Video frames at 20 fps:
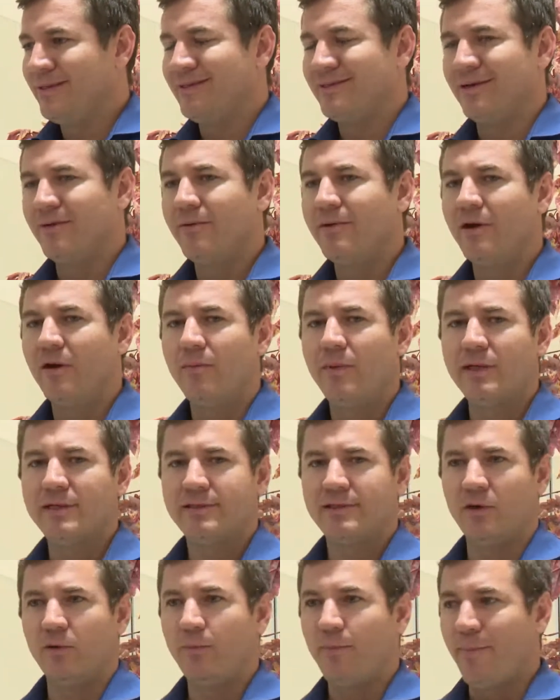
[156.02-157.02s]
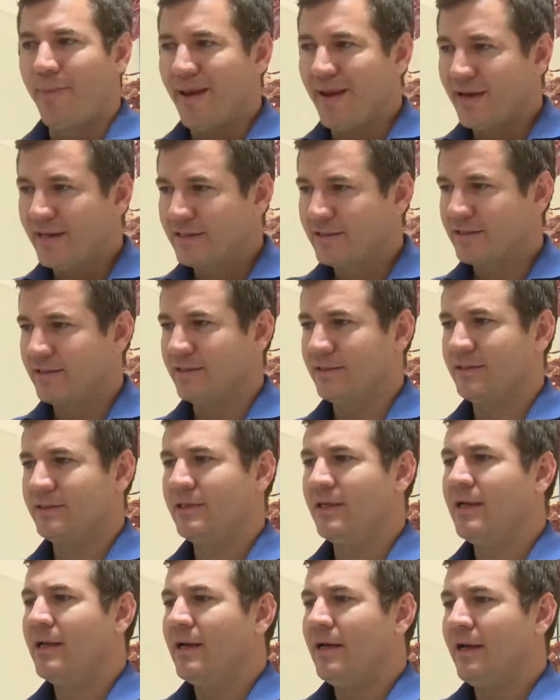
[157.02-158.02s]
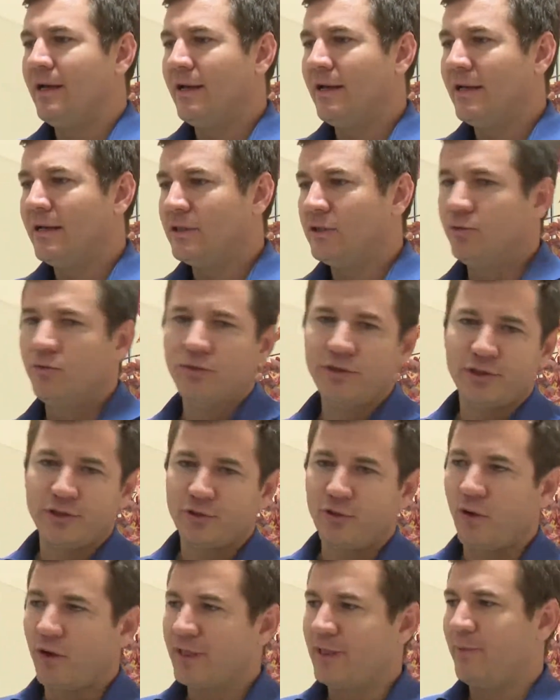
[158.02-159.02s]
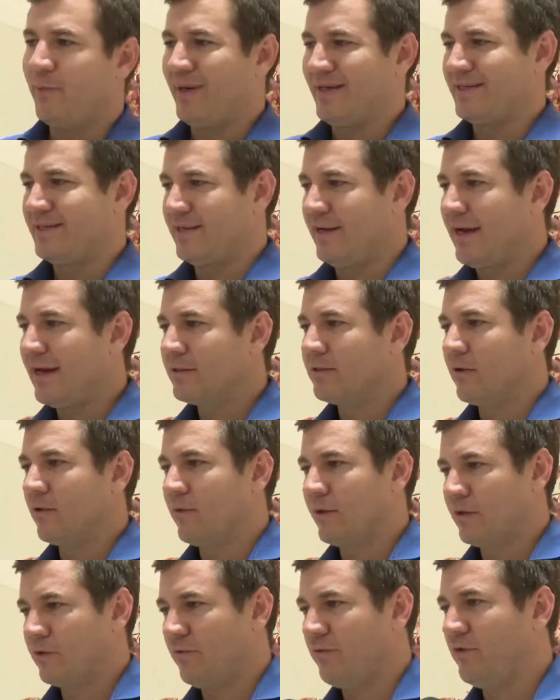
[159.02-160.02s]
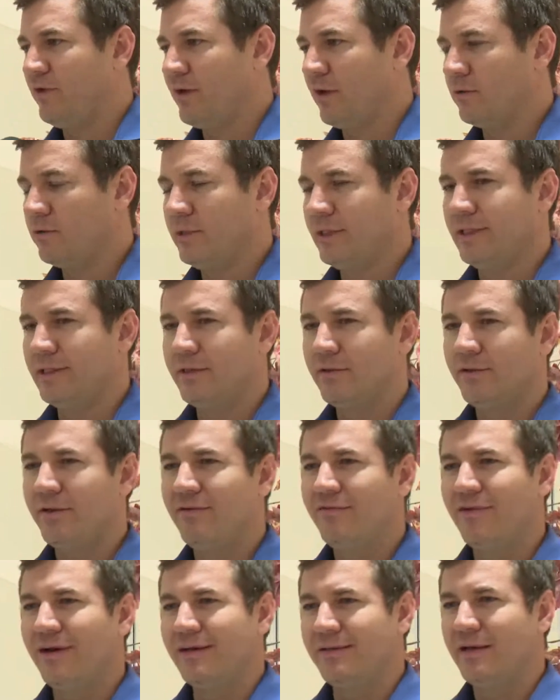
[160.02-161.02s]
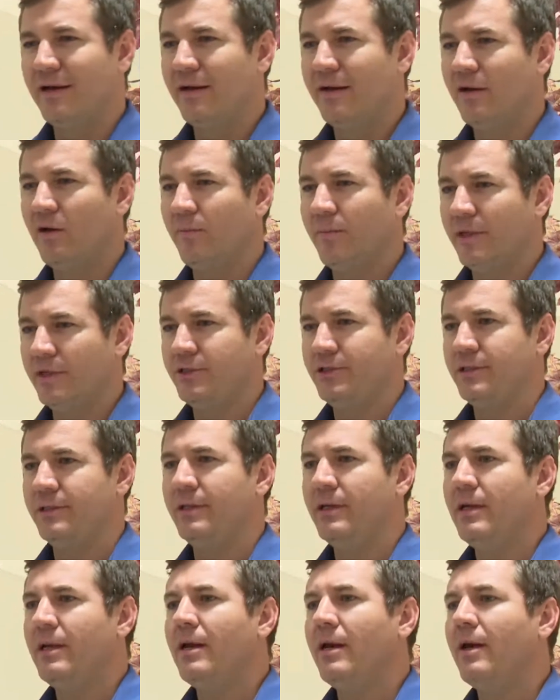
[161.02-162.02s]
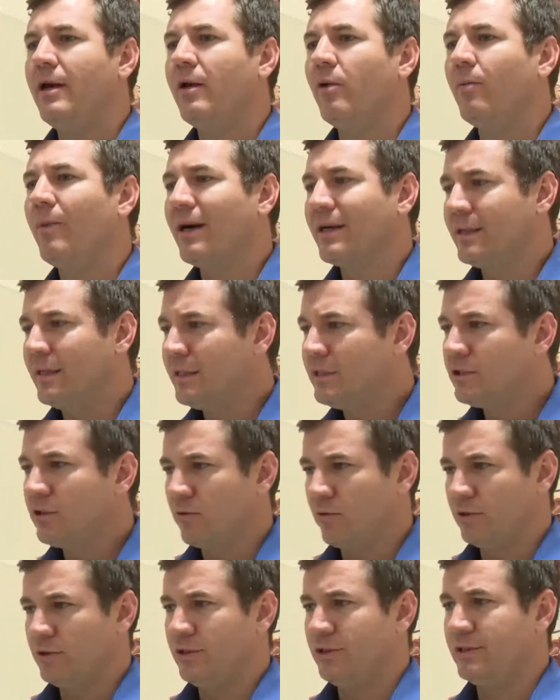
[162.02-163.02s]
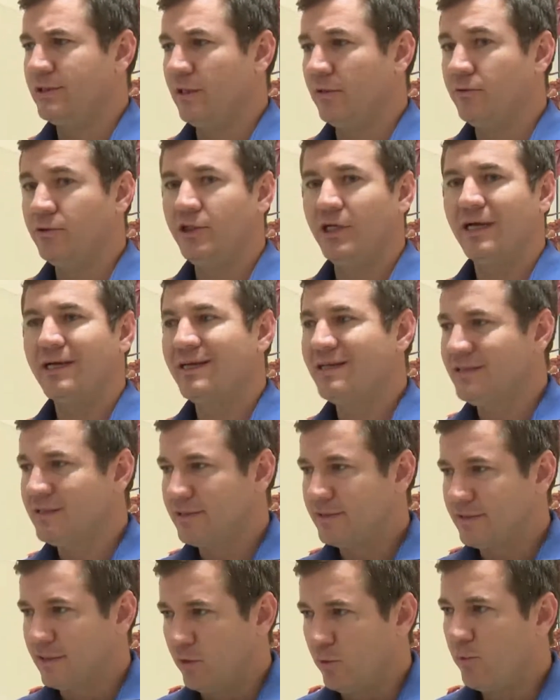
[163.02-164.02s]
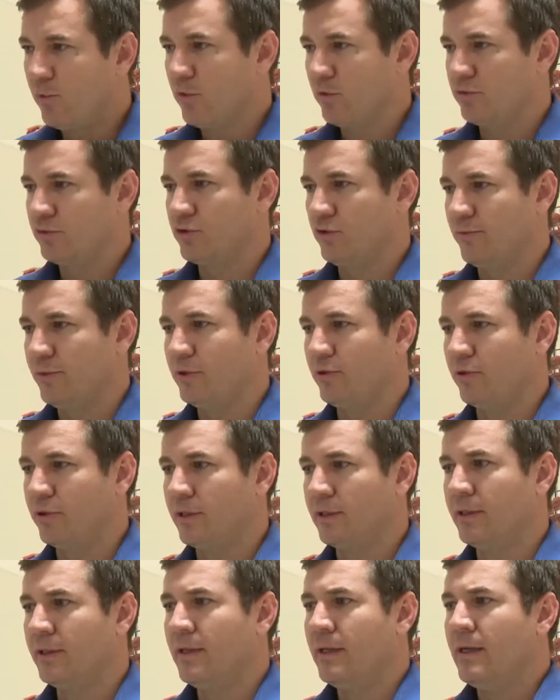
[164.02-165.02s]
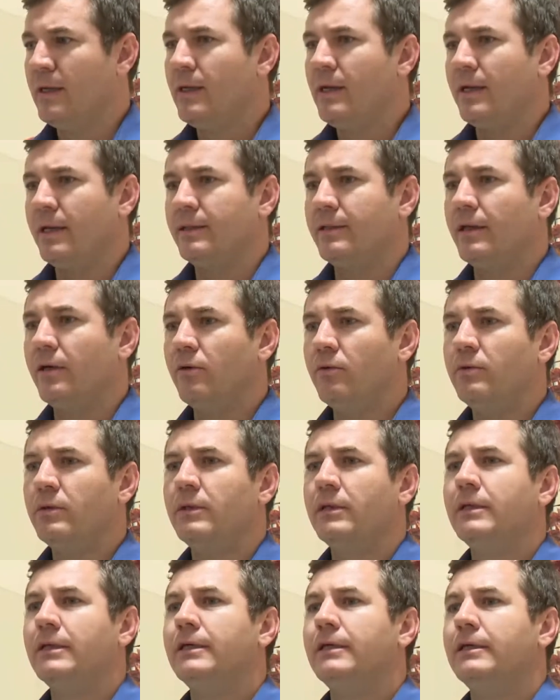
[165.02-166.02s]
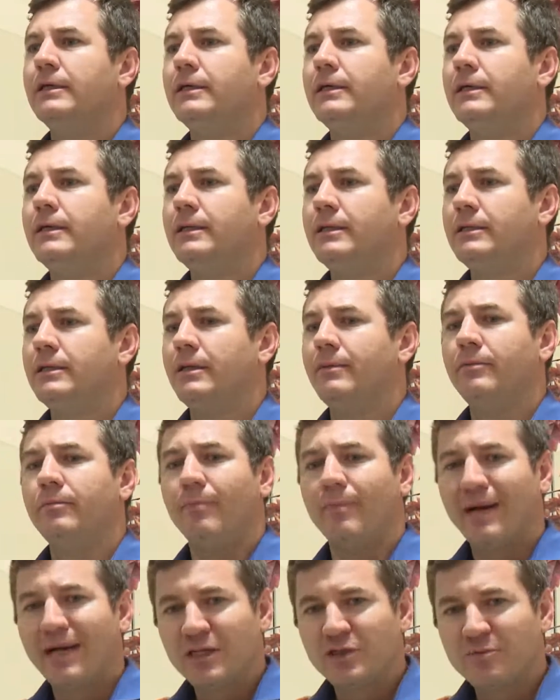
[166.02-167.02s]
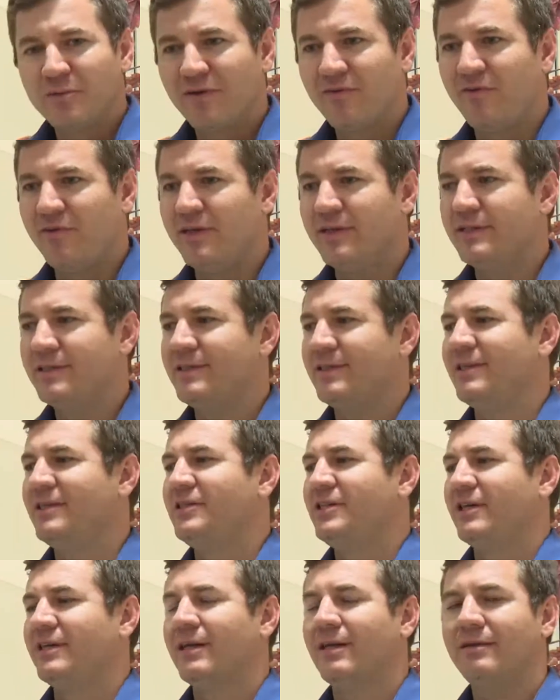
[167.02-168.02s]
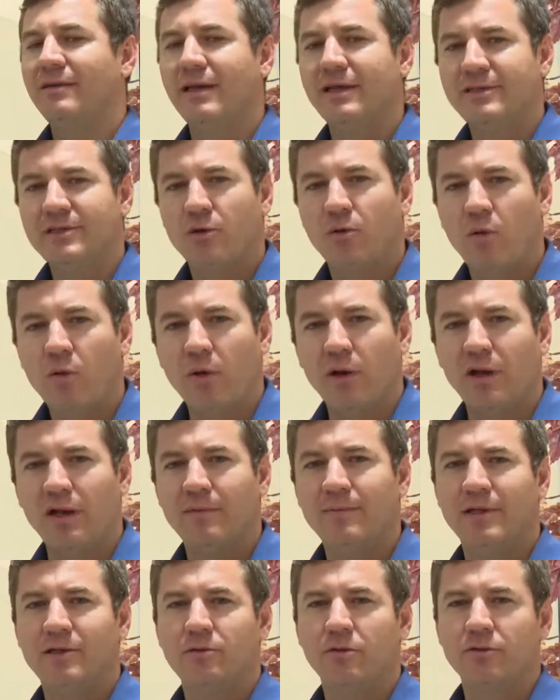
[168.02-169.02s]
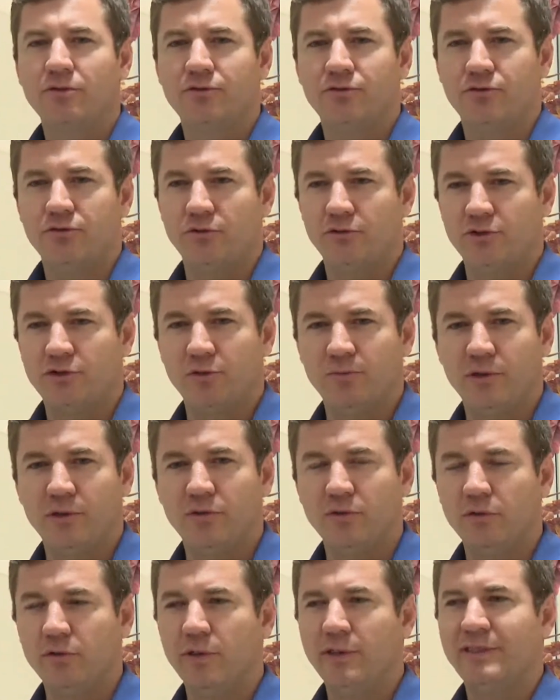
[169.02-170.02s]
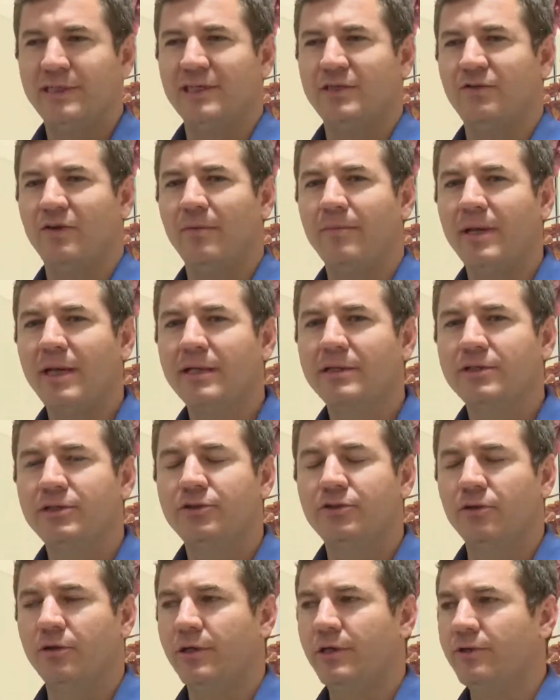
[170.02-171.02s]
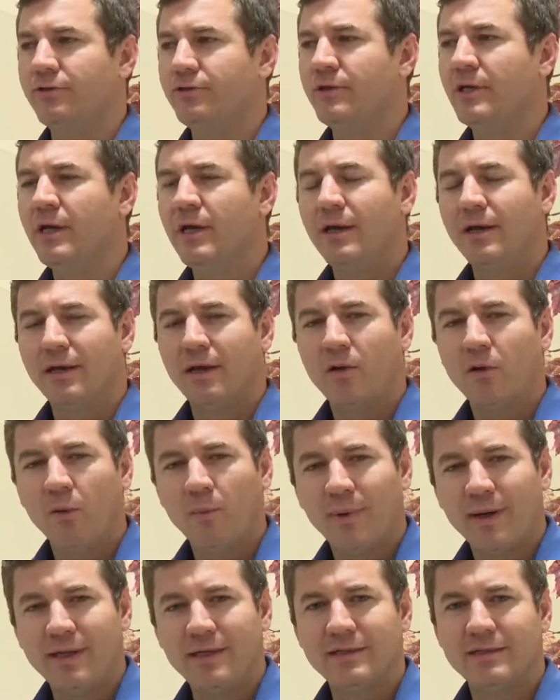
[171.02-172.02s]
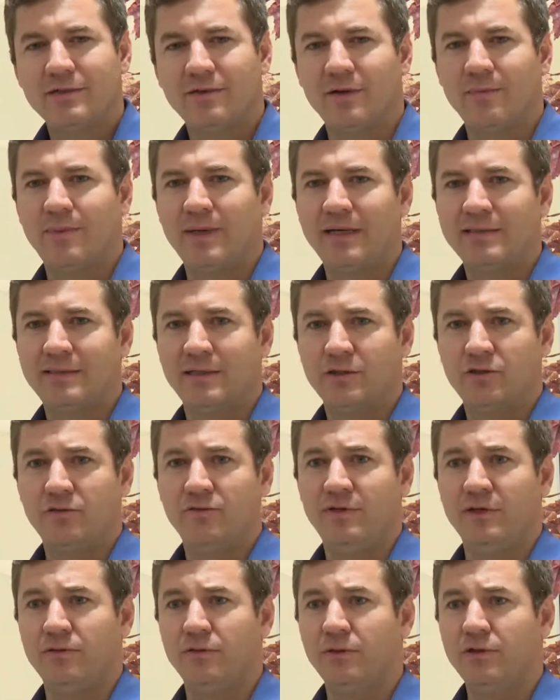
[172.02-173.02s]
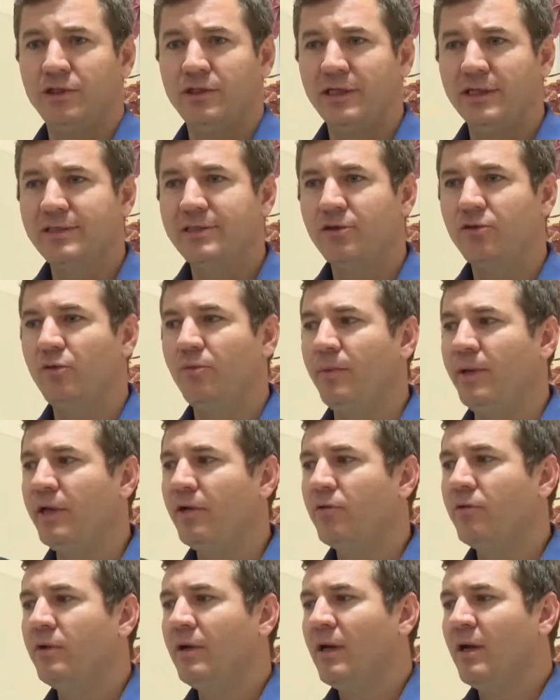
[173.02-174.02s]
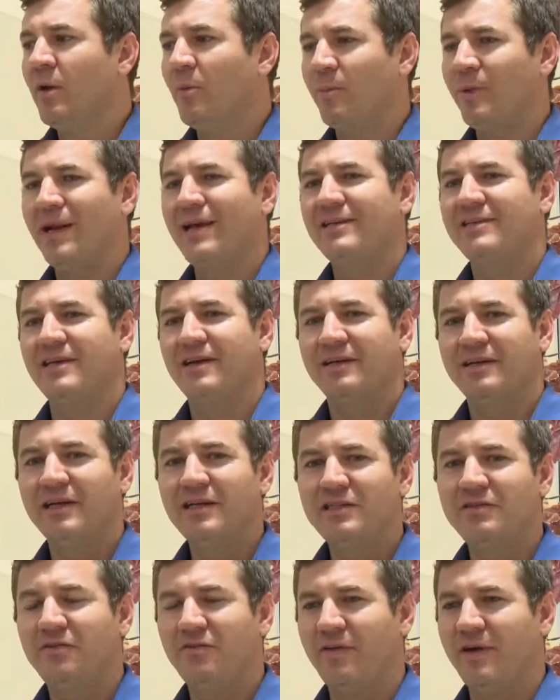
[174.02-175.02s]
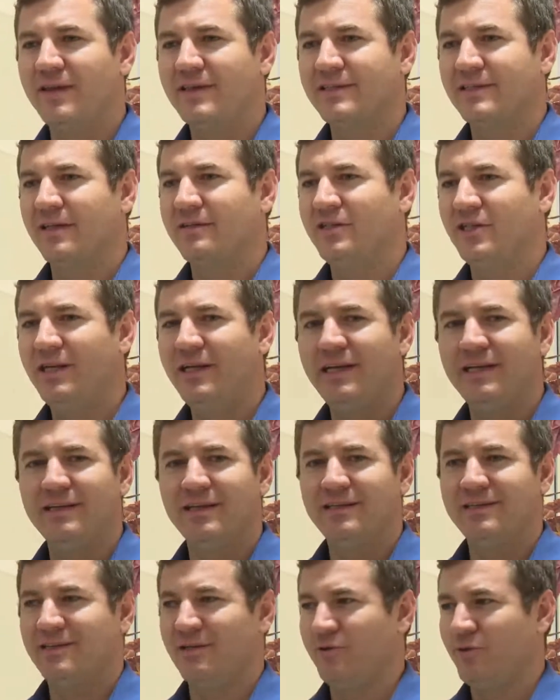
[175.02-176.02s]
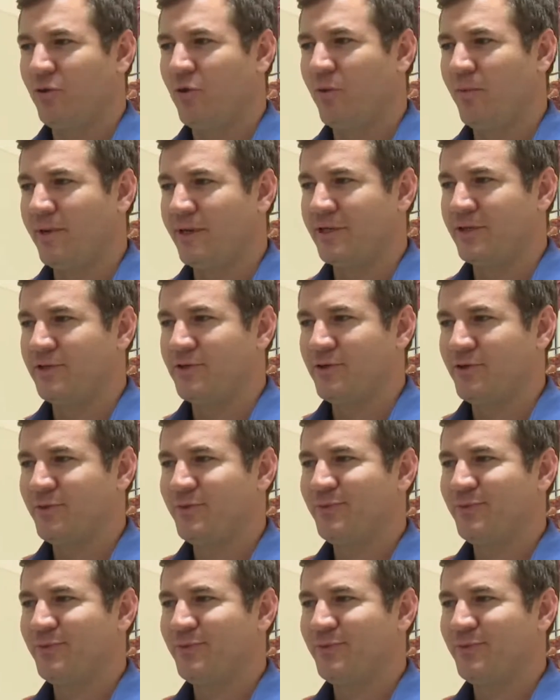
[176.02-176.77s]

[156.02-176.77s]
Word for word: então realmente são peças é, do estoque passado, agora do final do ano, que vai dar realmente é, uma grande condição de aquisição para o consumidor. Sim. Então, uh, ah, mais uma vez, a gente agradece e conclama a todos os consumidores, as famílias de Sorriso, que compareçam à Praça da Juventude nesse domingo para essa grande festa de liquidação do comércio.